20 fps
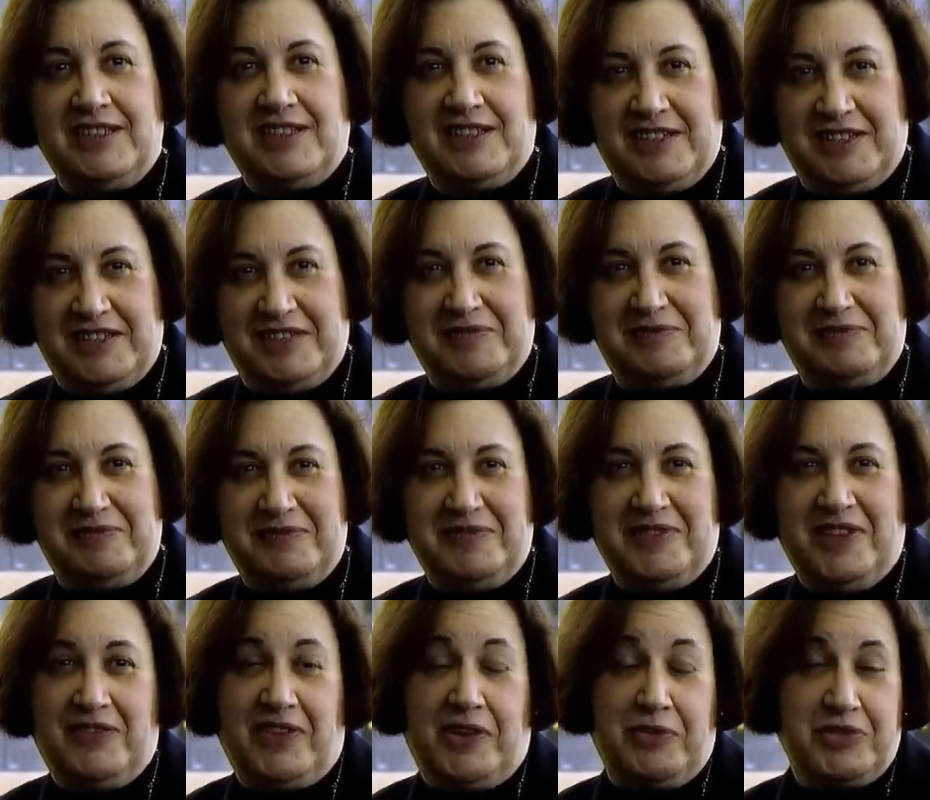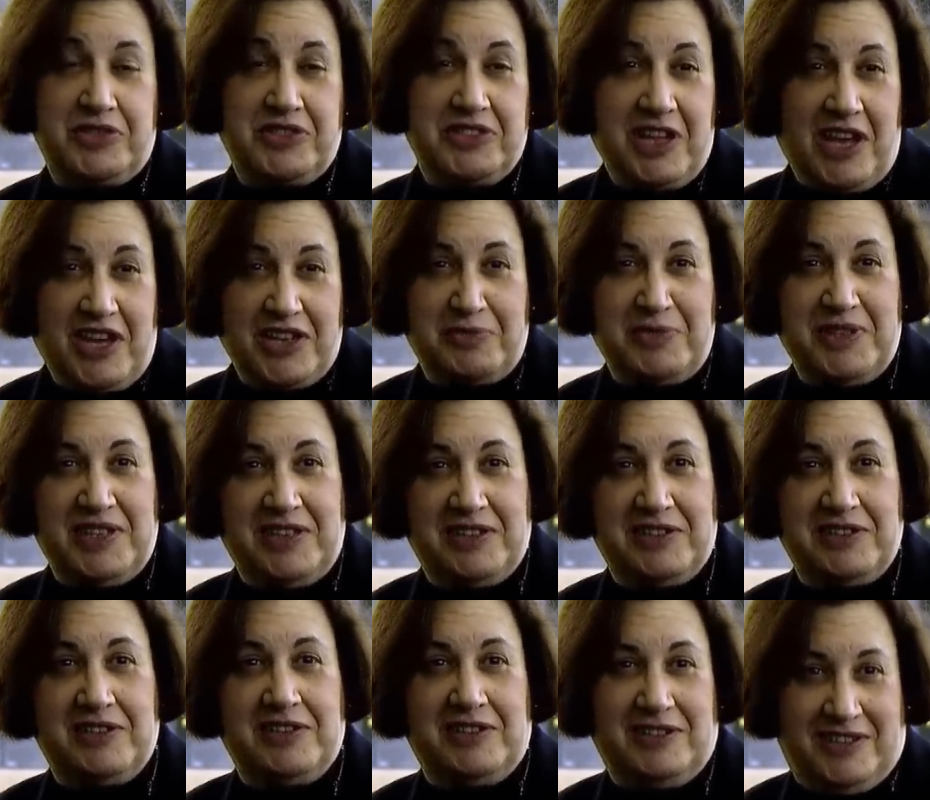Um, si j'étais moins uh,
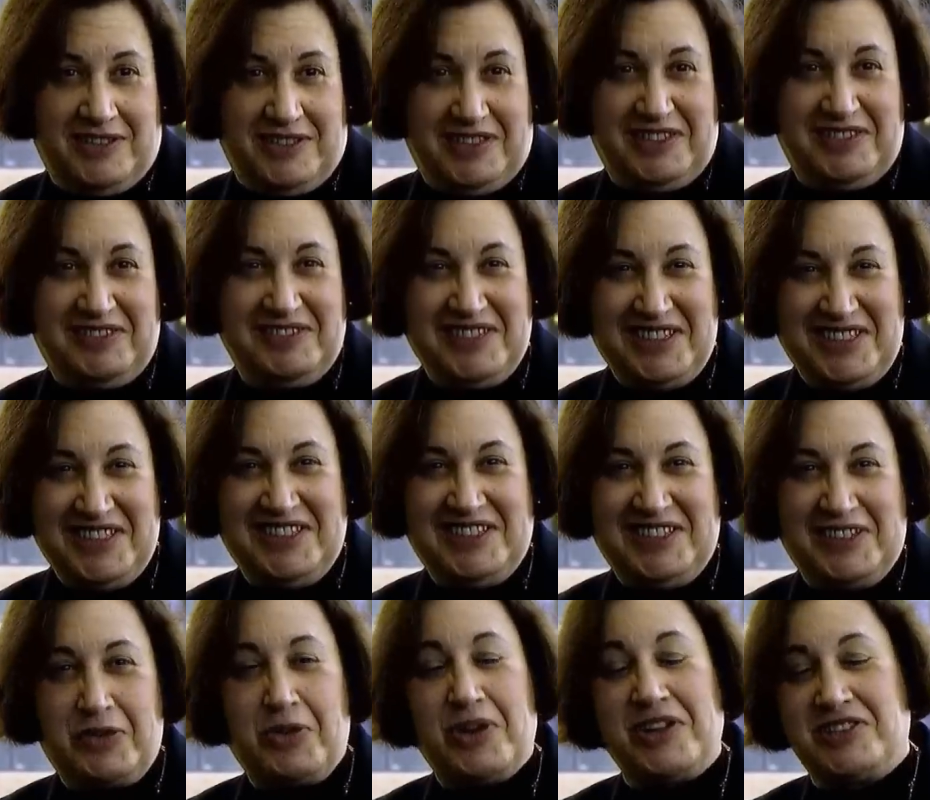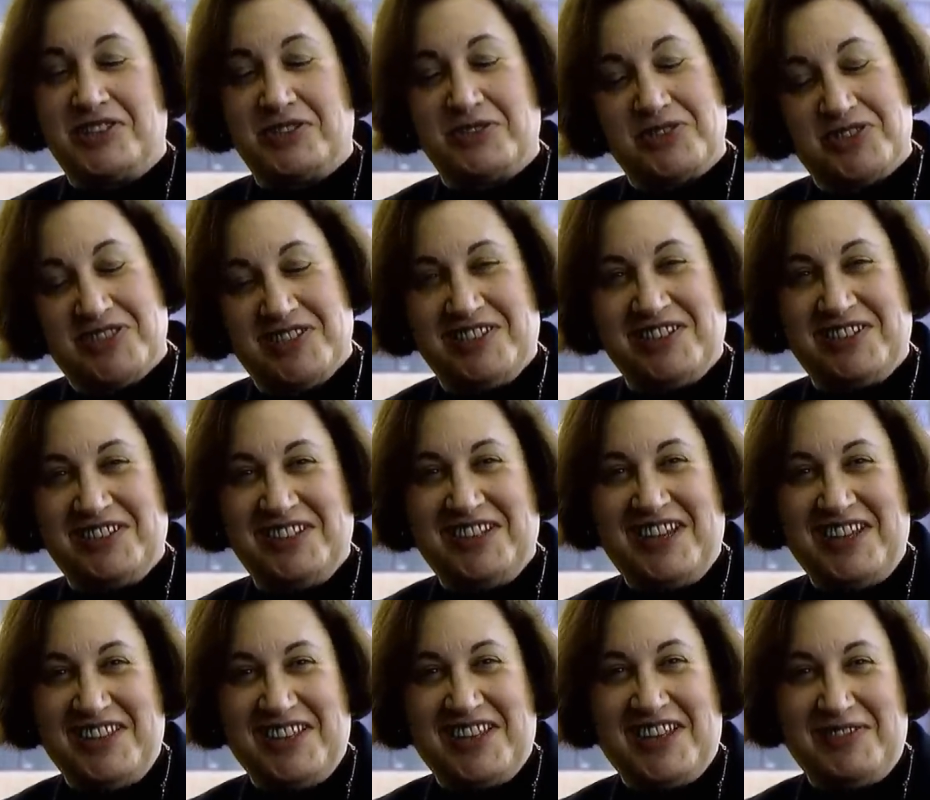cynique, je dirais qu'on a
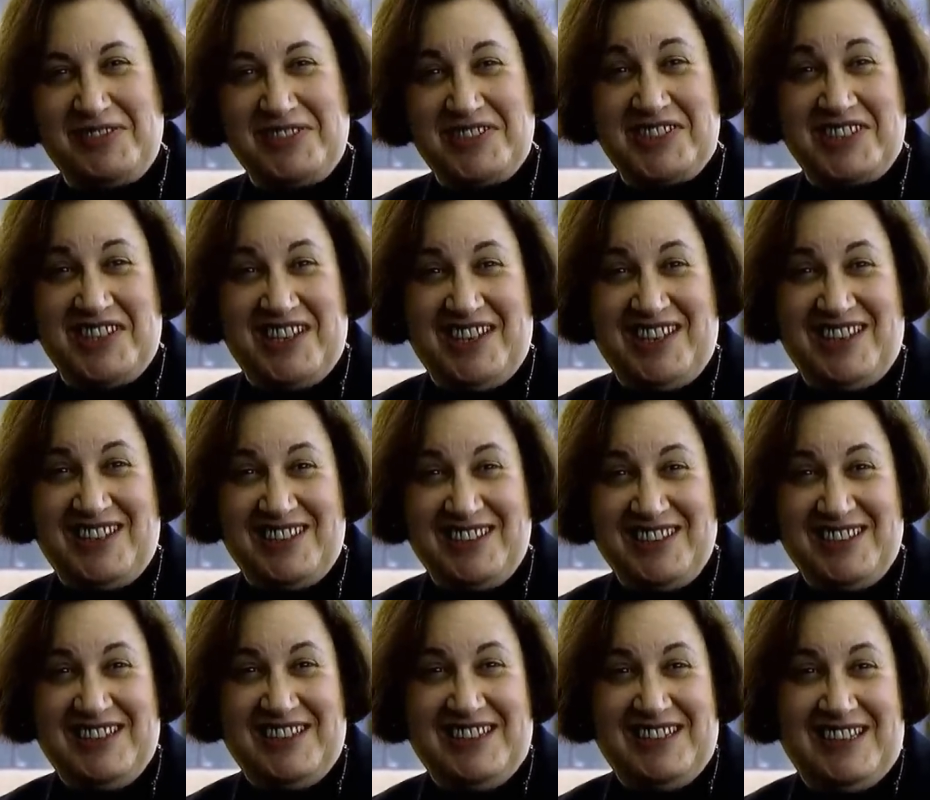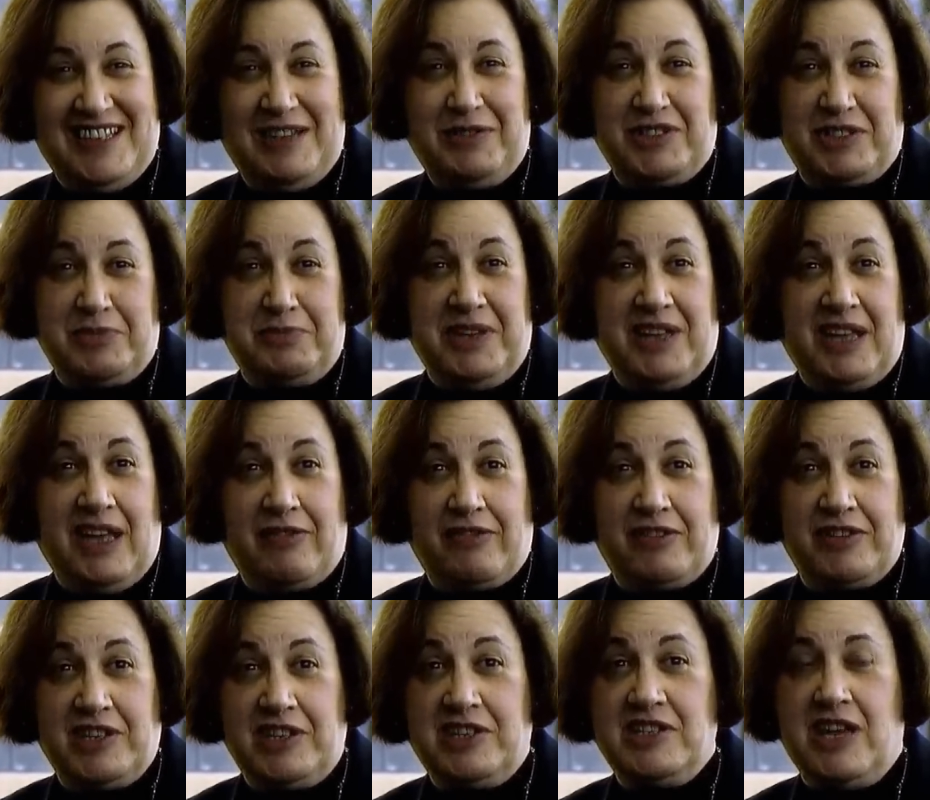fait un gros effort de négociation qui n'a
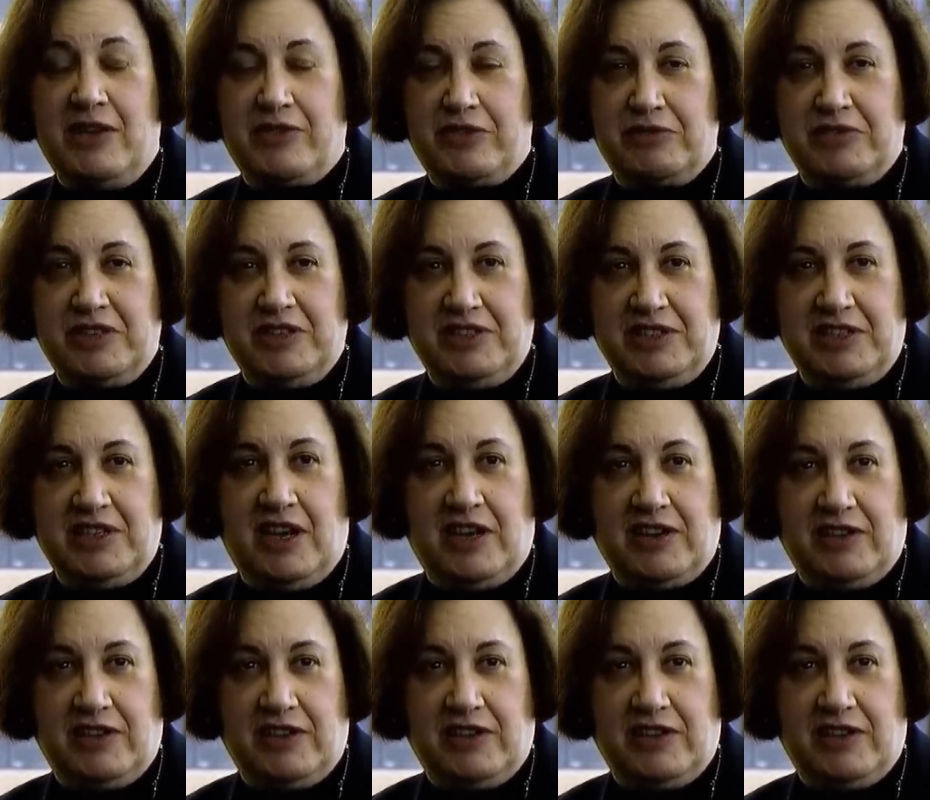jamais abouti.